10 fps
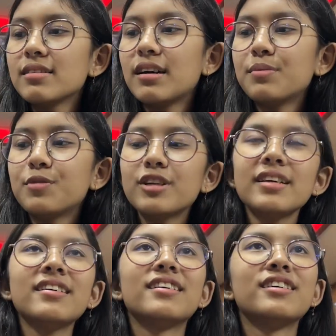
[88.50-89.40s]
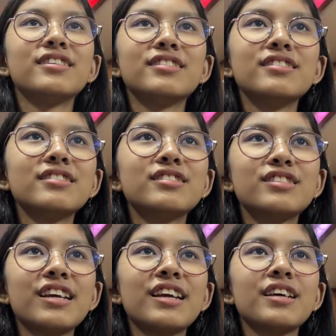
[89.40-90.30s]
তারপরে
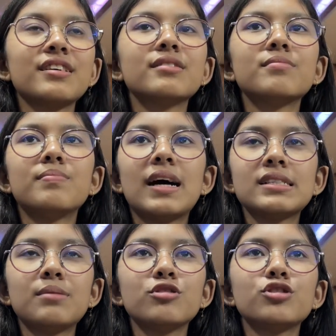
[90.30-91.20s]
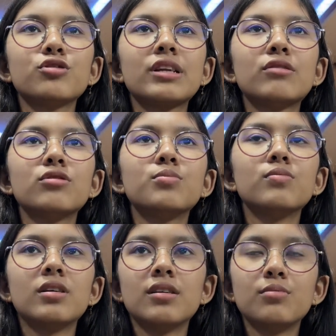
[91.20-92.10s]
সে বাসার মধ্যে যখন এগুলো
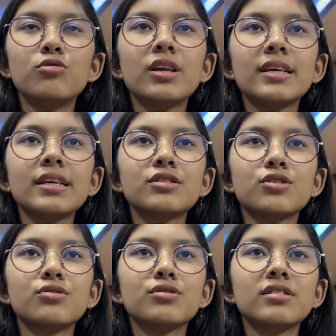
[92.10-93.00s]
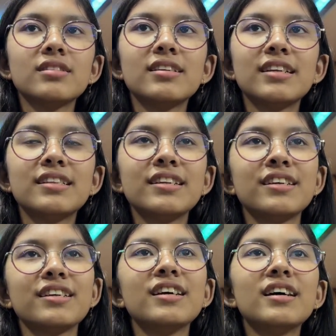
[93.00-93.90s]
ভুলে গিয়ে যখন ধীরে
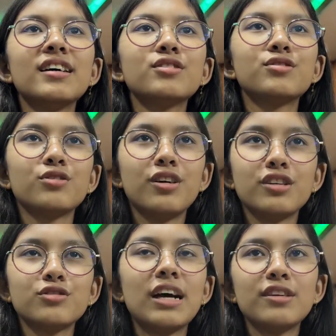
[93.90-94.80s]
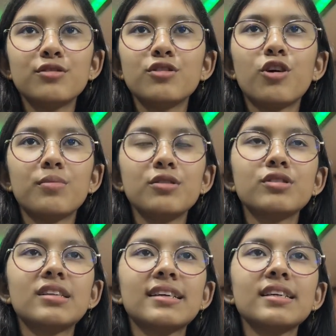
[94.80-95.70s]
ধীরে সাধারণ নর্মাল
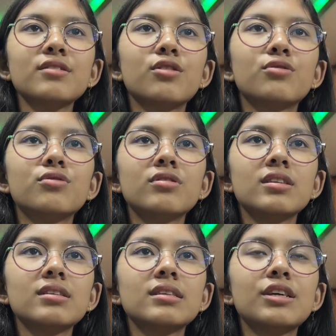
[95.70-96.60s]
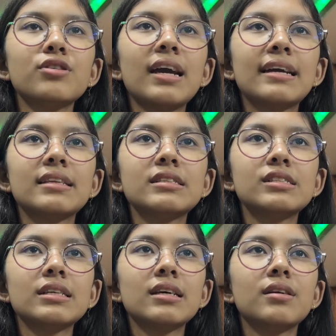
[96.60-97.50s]
হতে থাকে তখন কি হয় একদিন
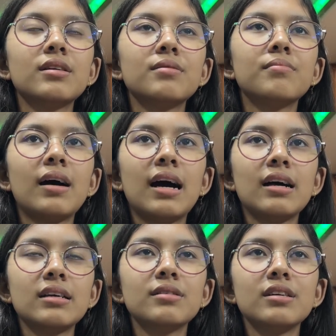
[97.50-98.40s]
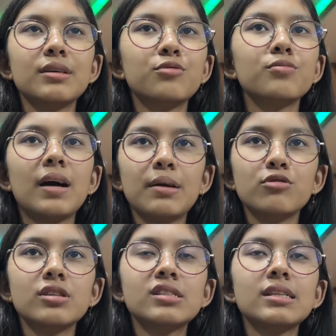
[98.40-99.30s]
সে তার মা এবং ভাই
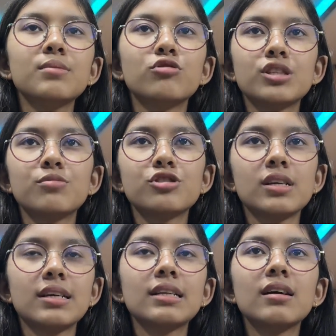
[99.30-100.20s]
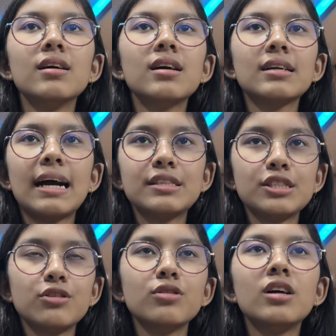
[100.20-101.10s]
বোনদের সাথে বসে বসে
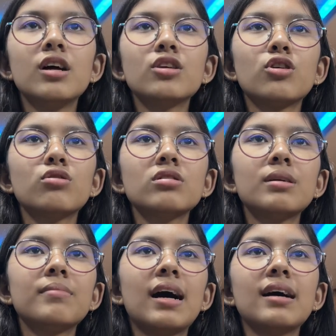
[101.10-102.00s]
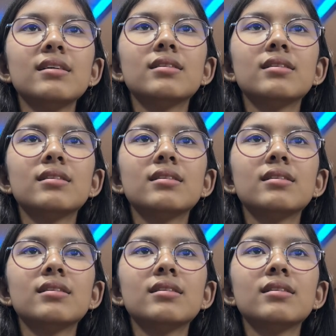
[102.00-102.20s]
খাচ্ছিল তখন তার মা